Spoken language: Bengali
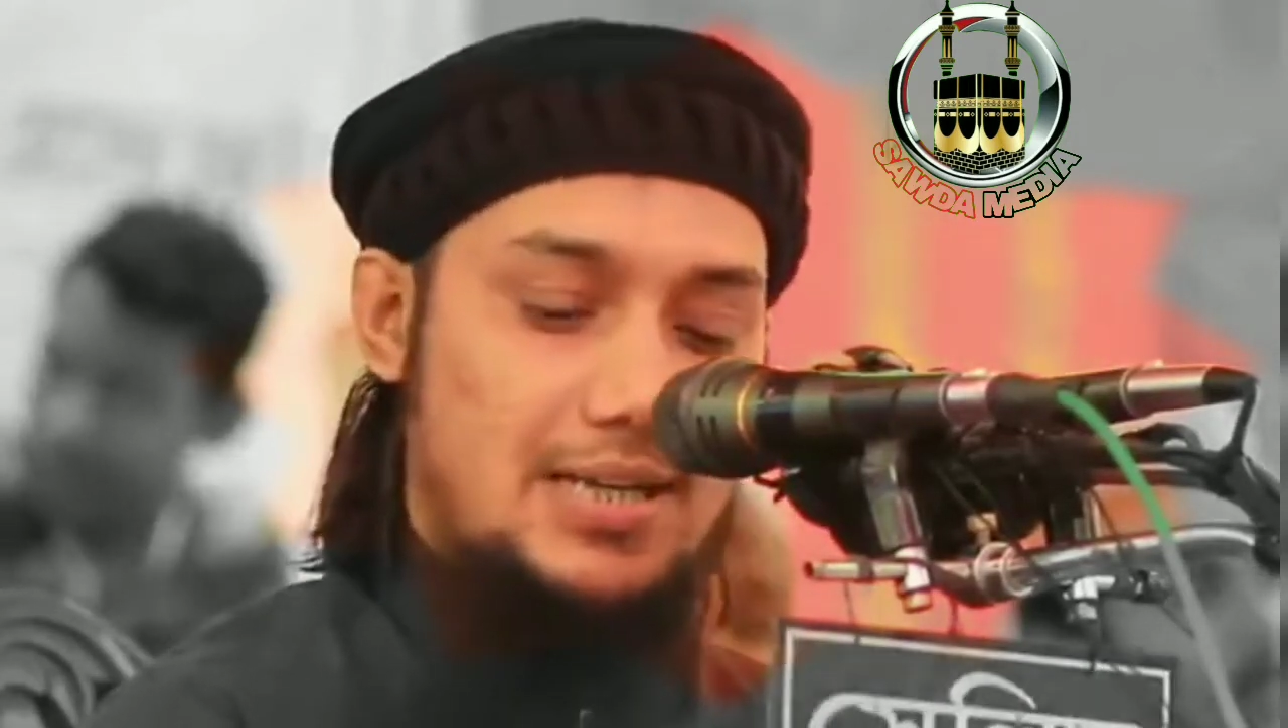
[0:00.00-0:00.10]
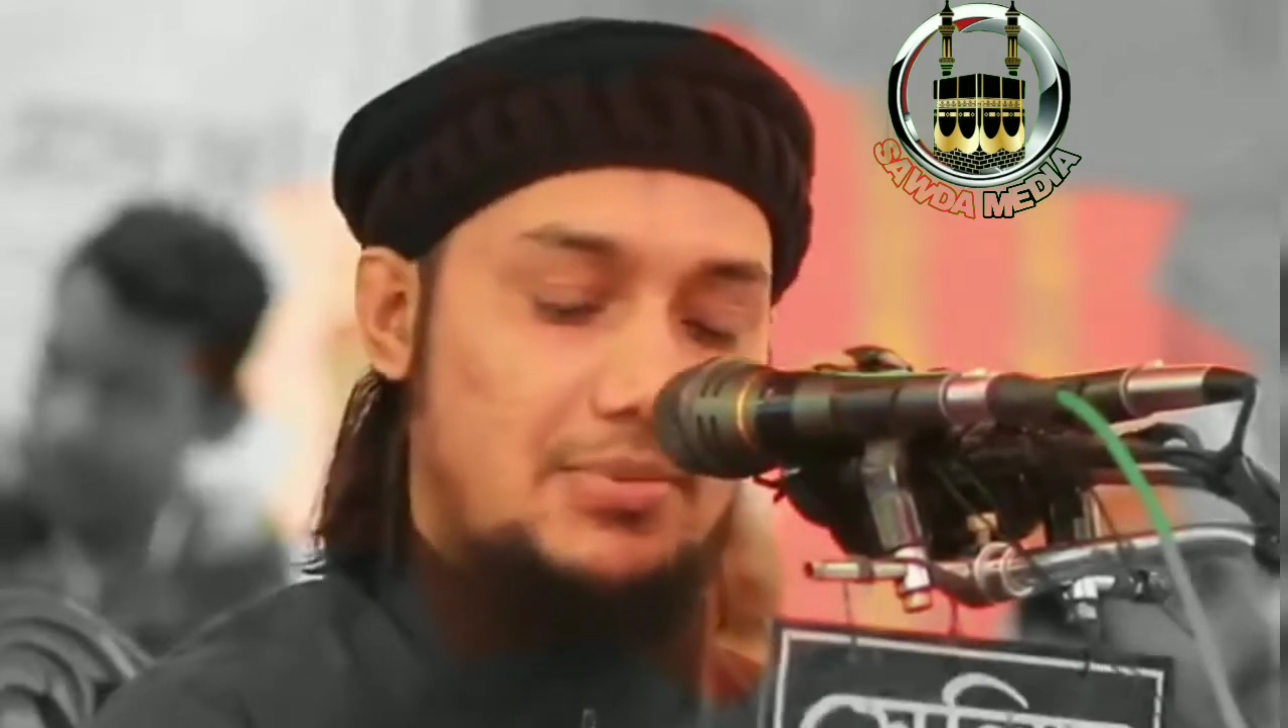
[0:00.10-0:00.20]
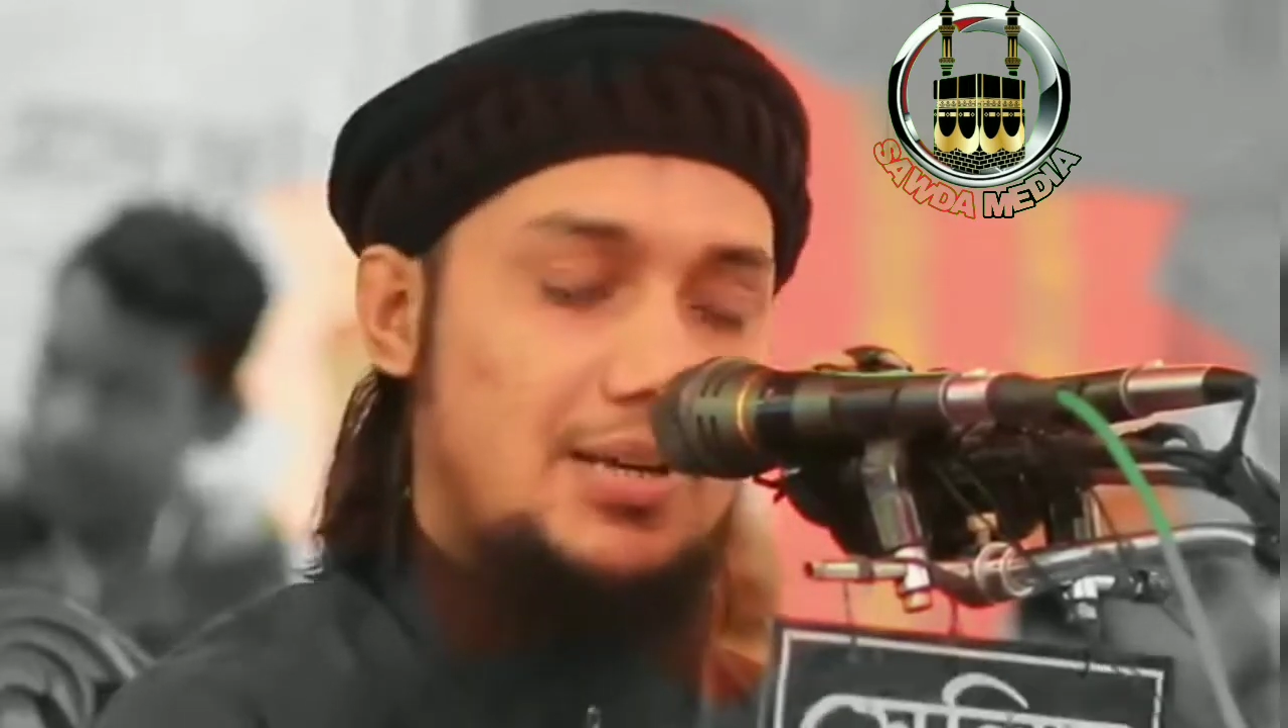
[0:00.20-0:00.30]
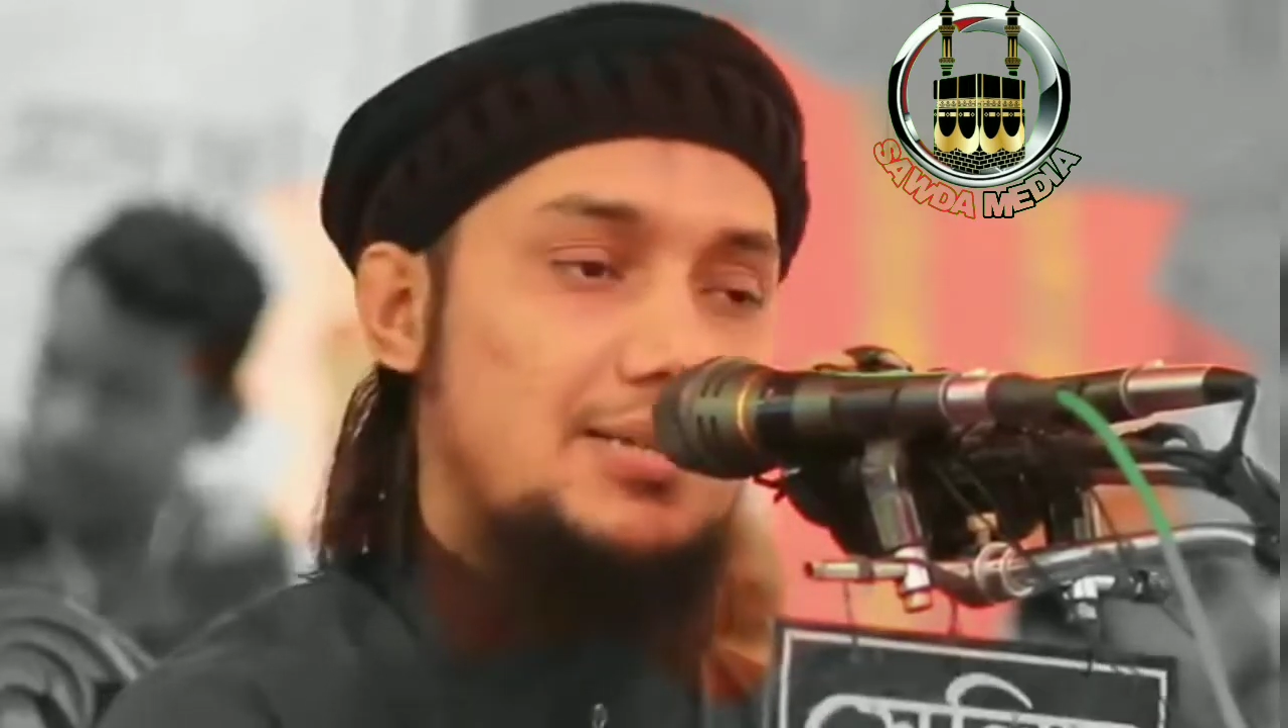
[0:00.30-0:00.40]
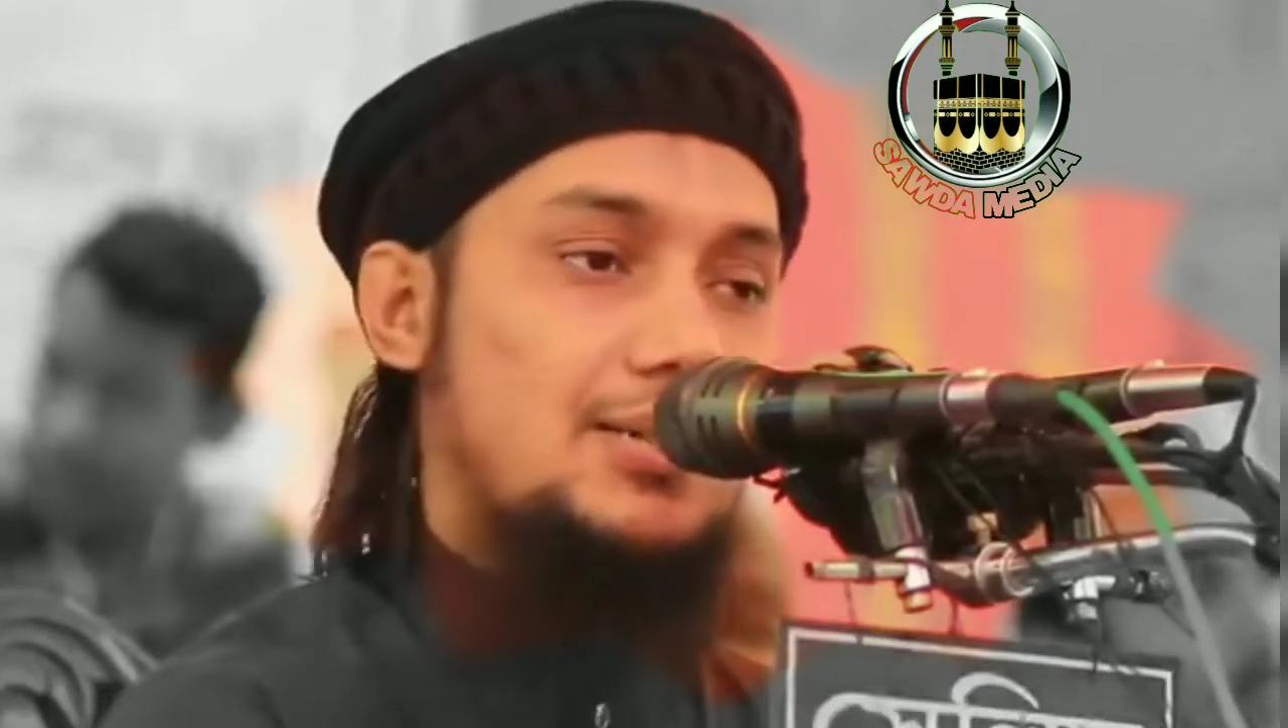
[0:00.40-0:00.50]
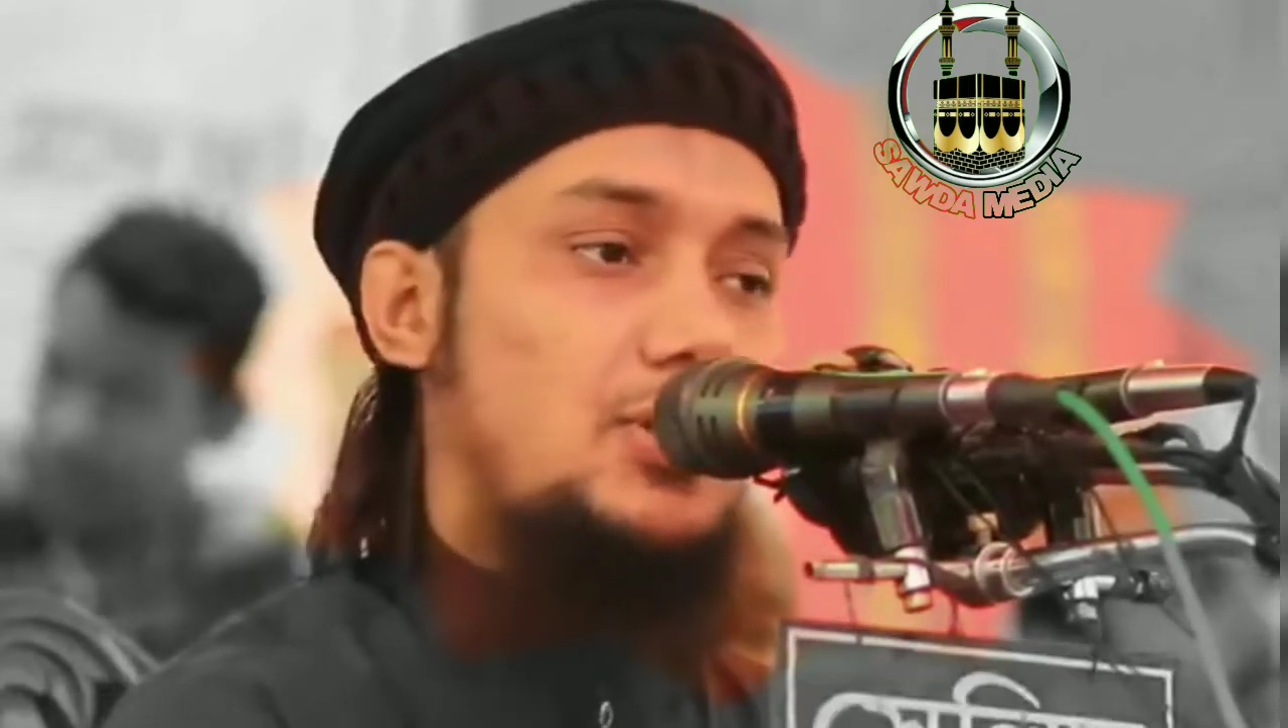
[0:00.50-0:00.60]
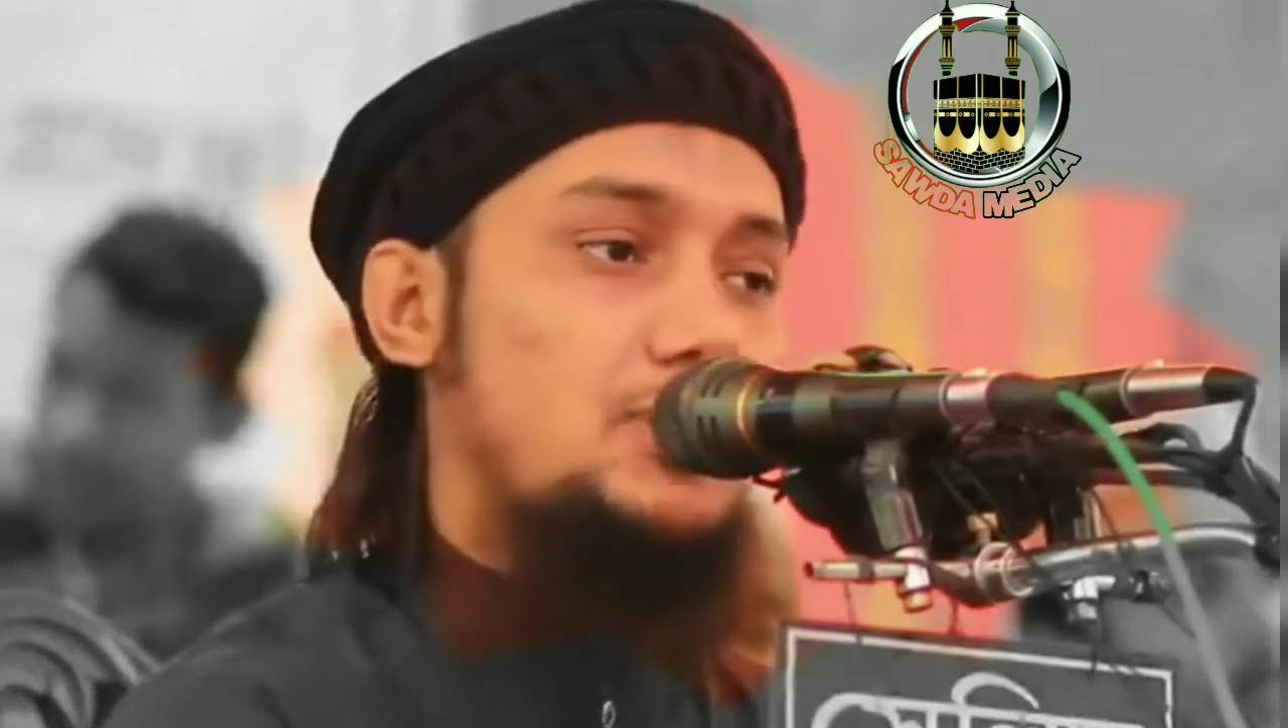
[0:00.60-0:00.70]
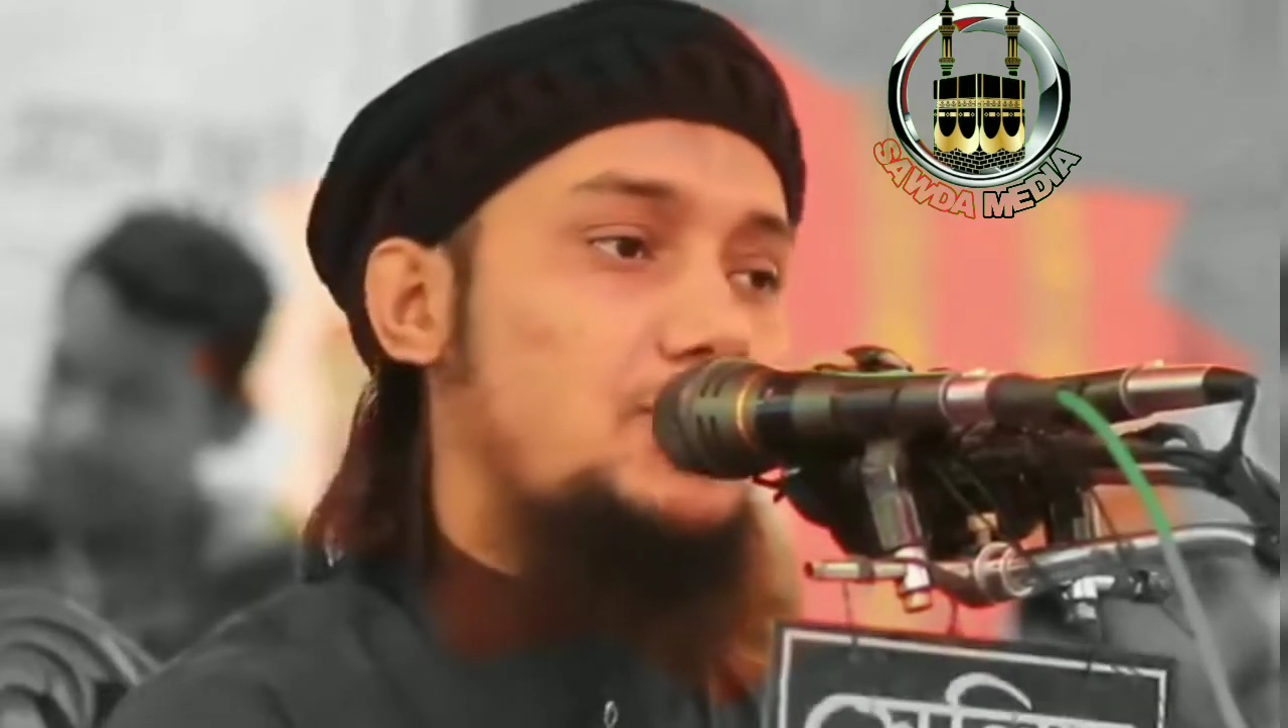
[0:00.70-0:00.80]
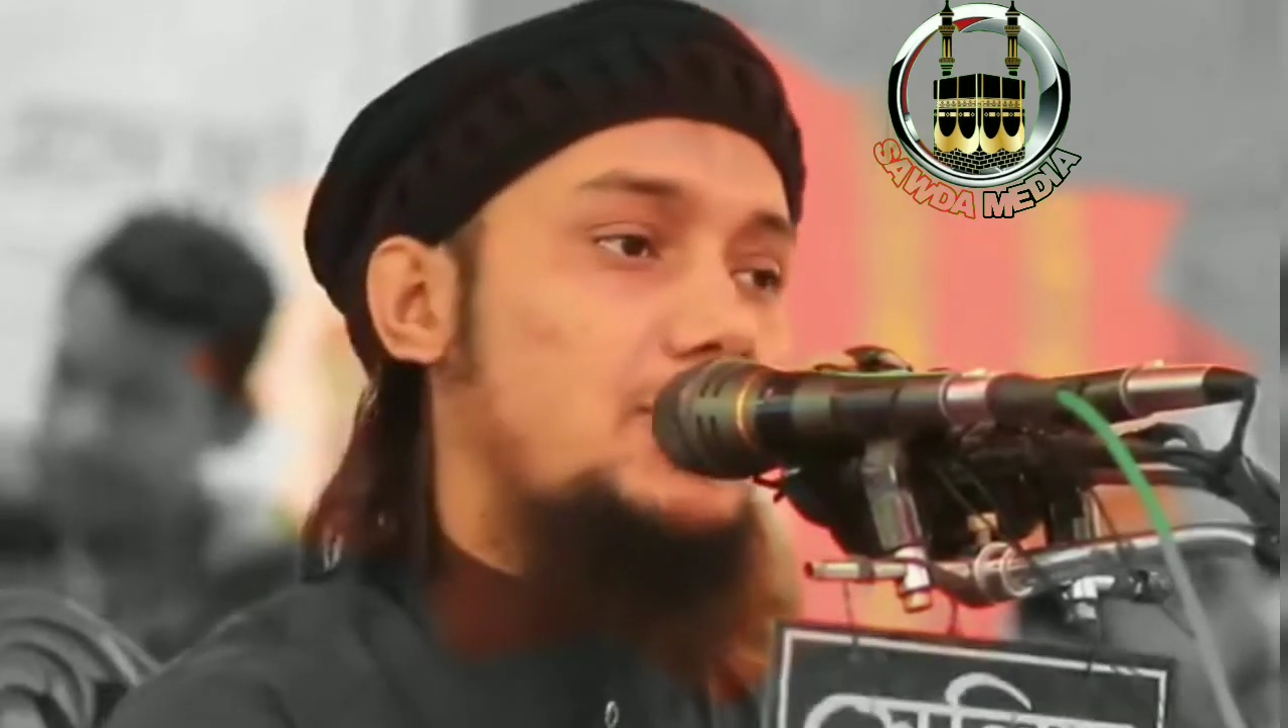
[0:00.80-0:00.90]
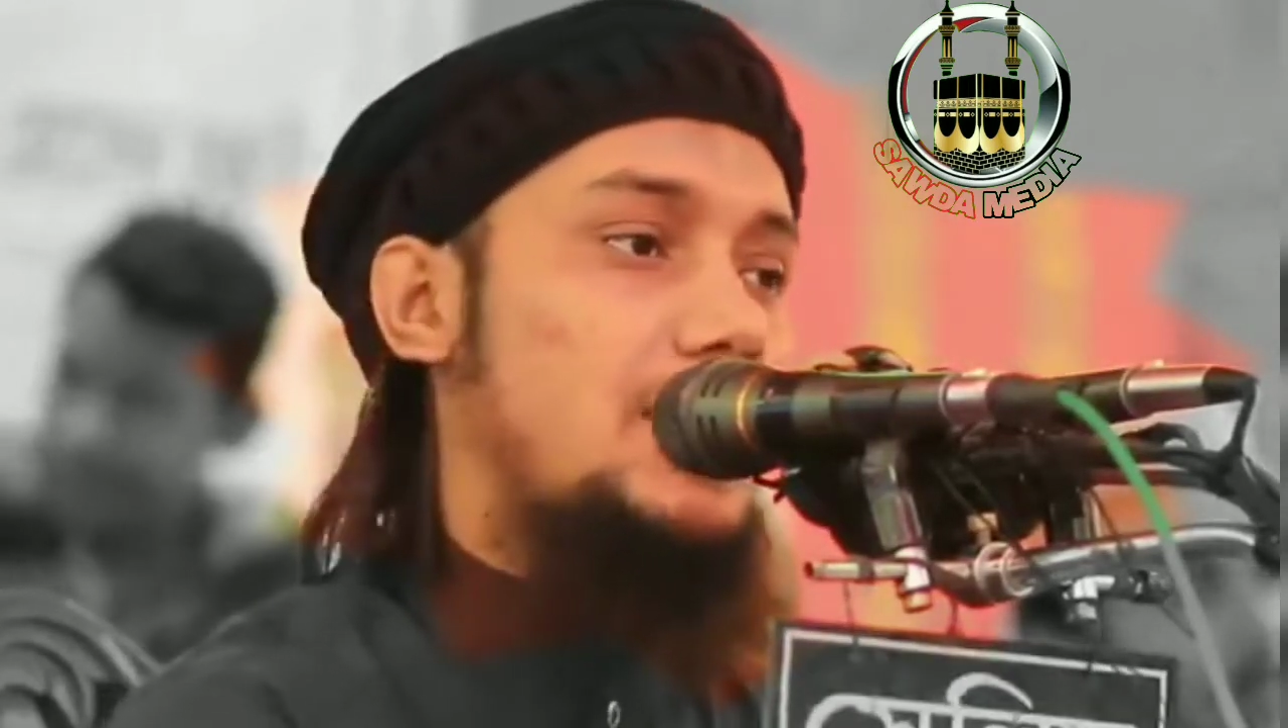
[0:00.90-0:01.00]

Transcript: নামাজের অর্থ